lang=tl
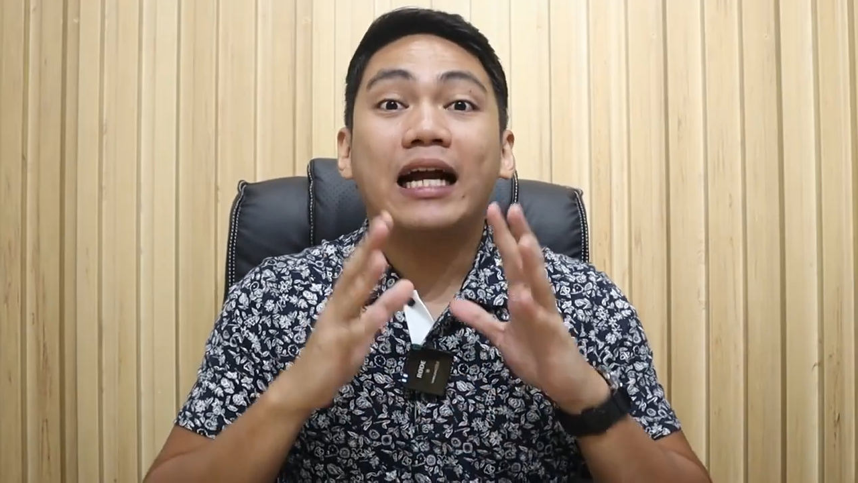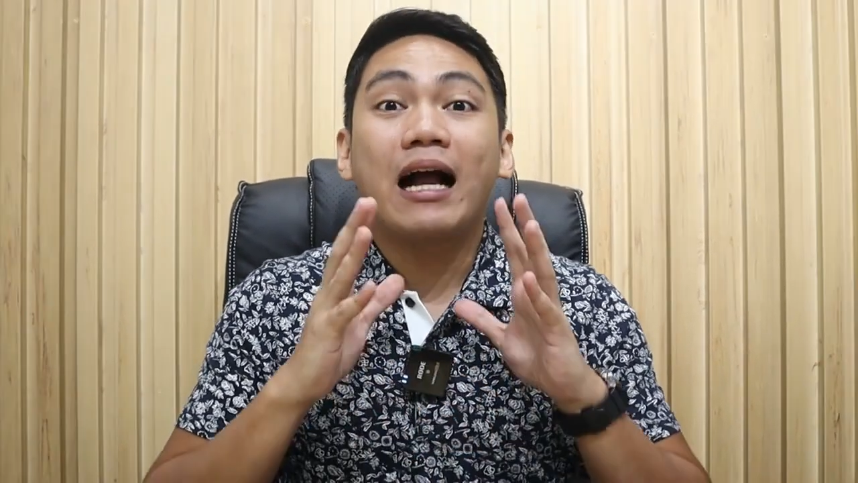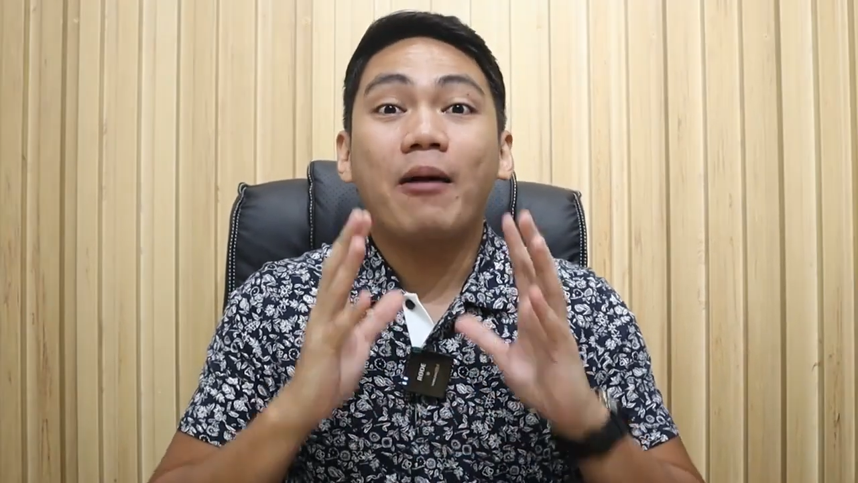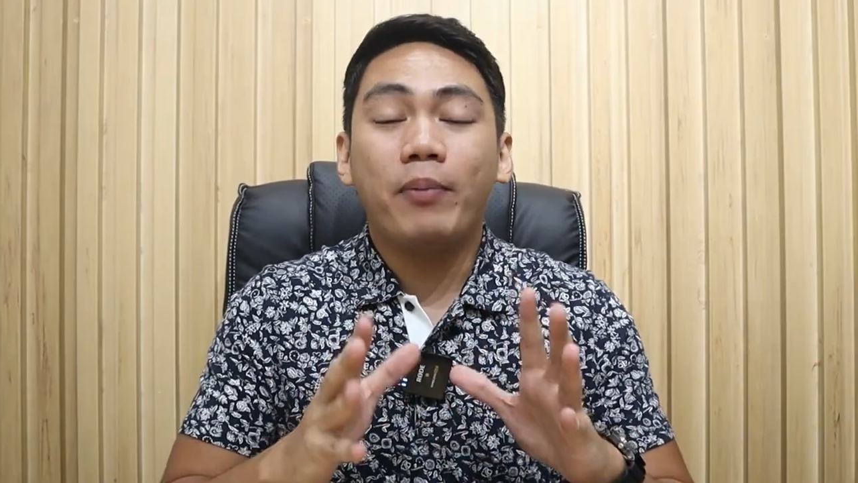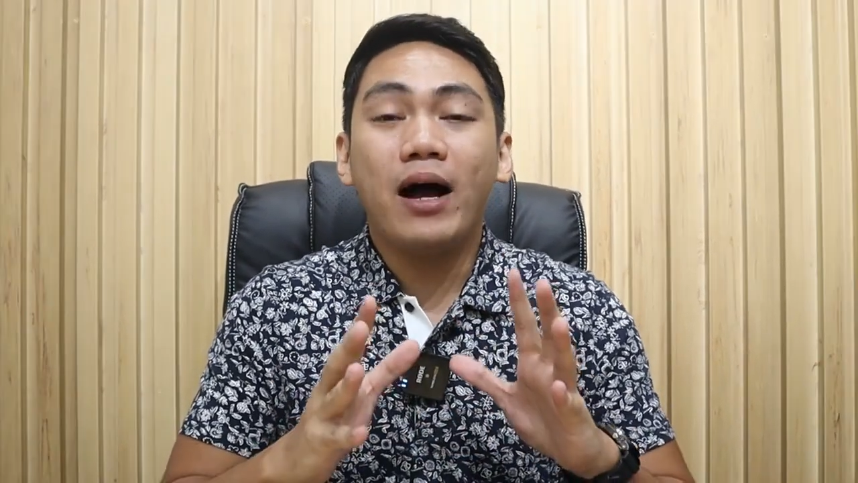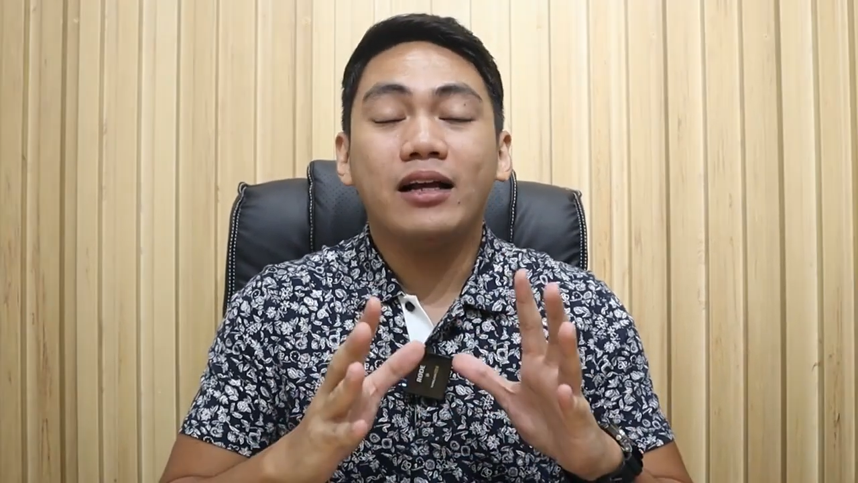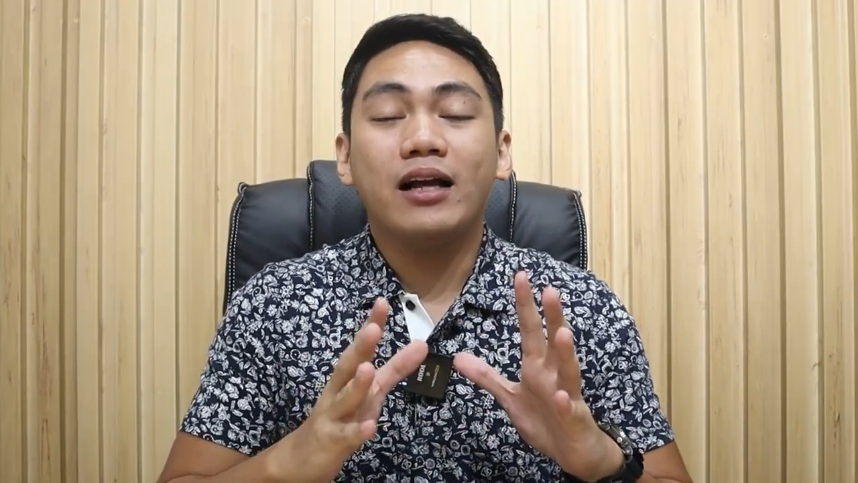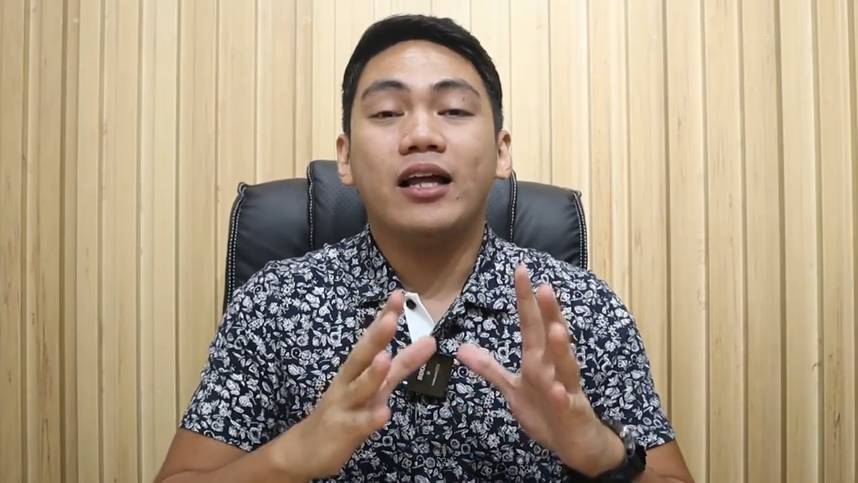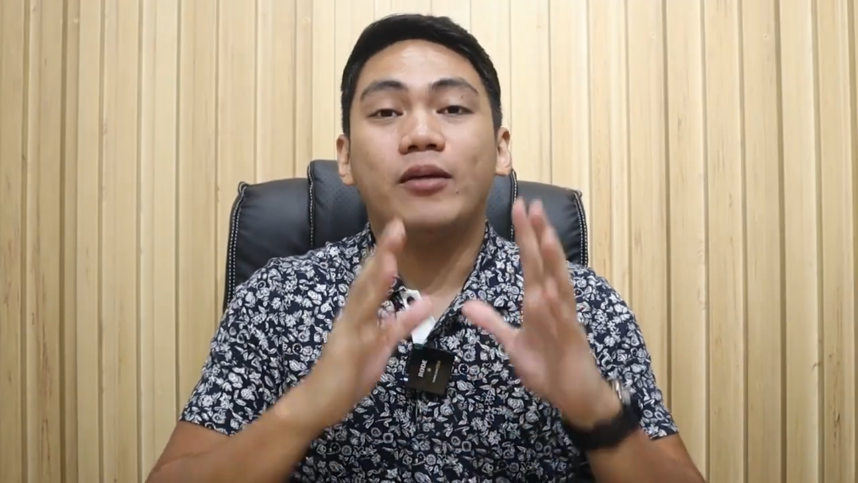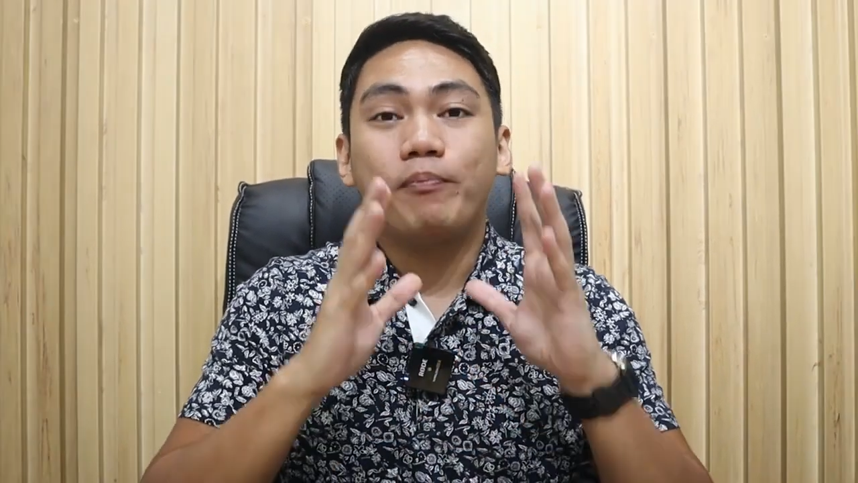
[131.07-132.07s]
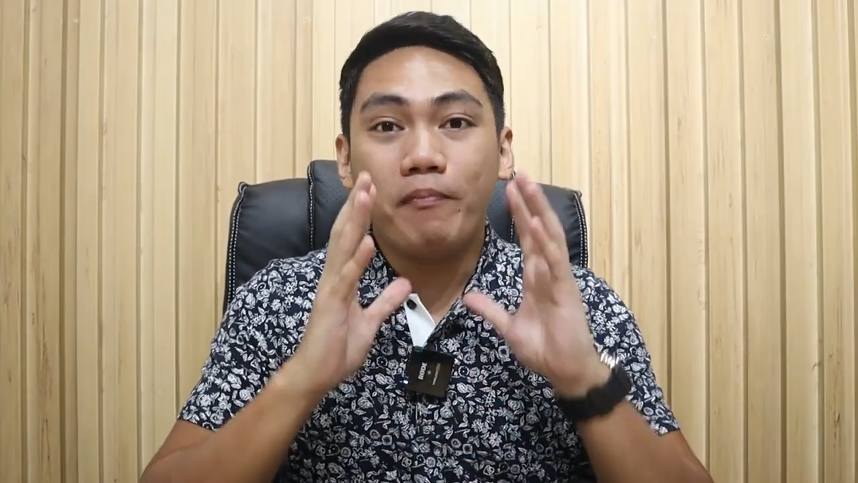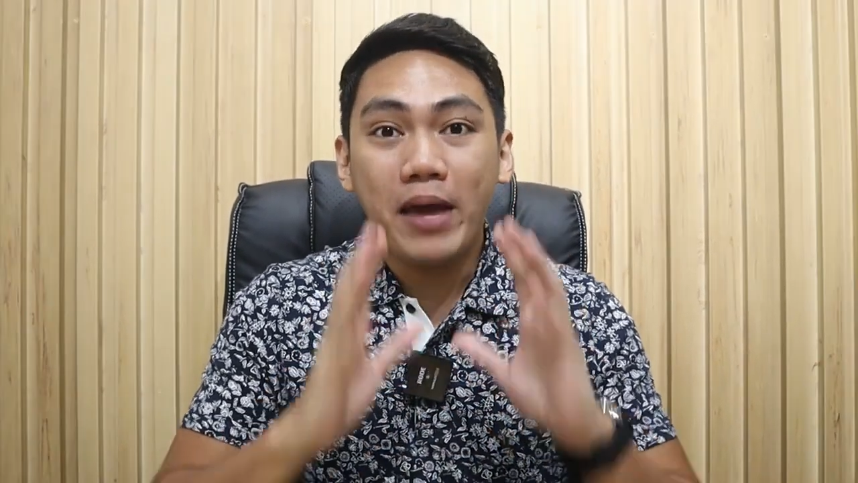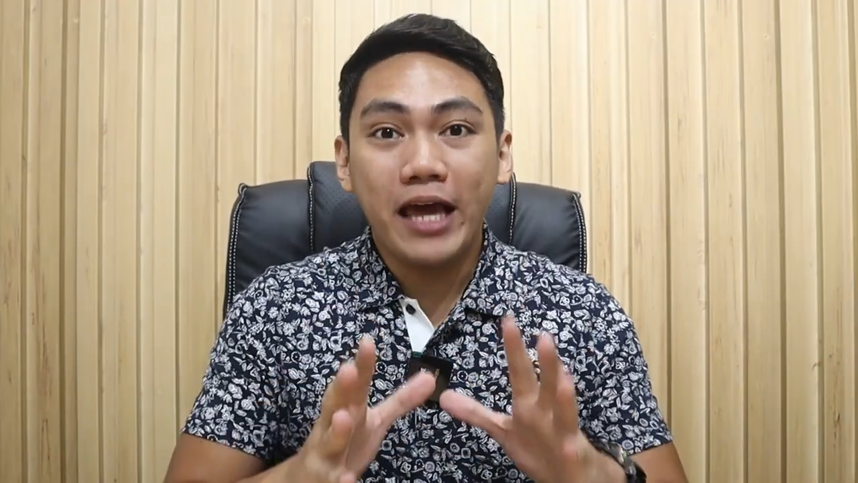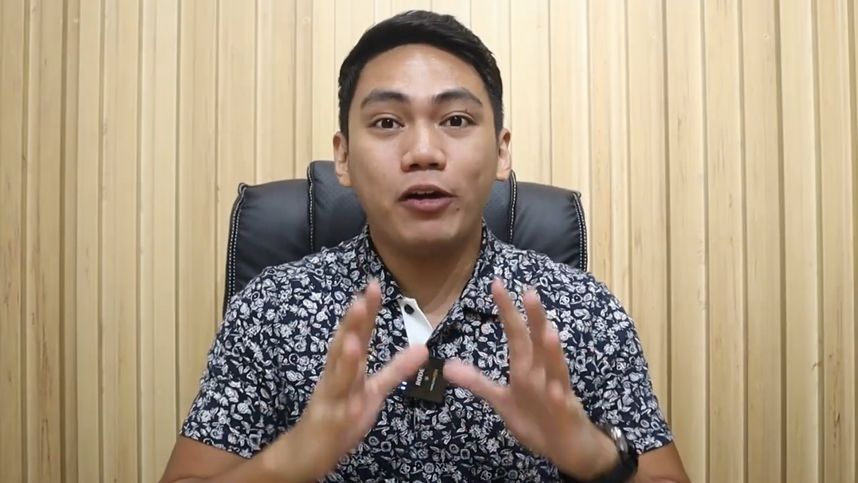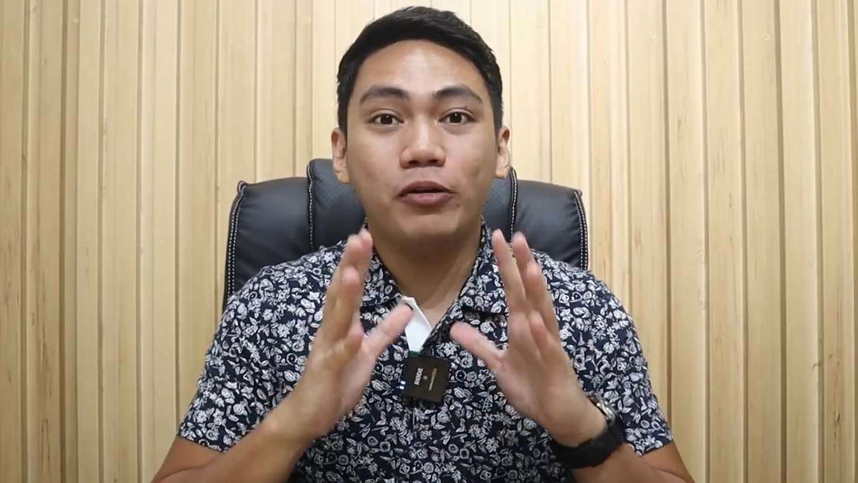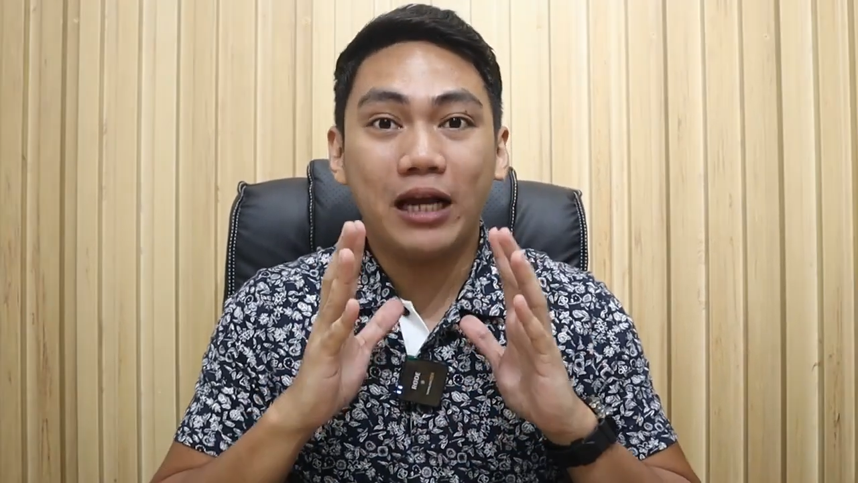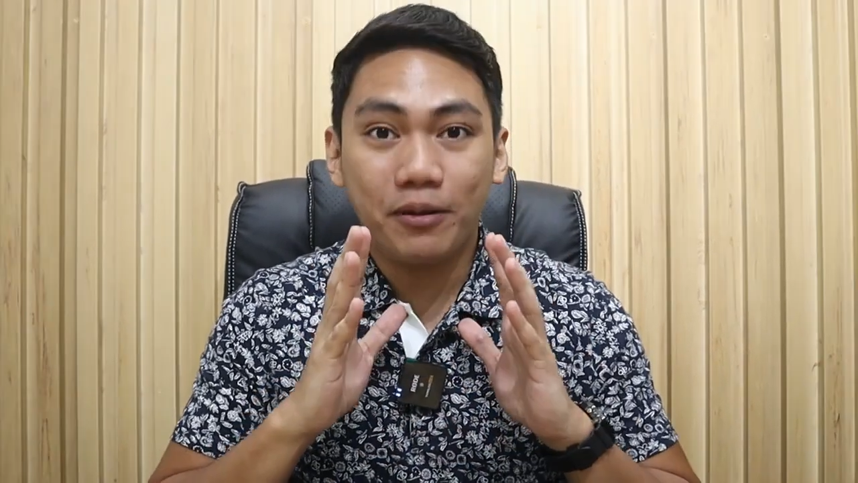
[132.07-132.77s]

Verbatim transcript: Kapag merong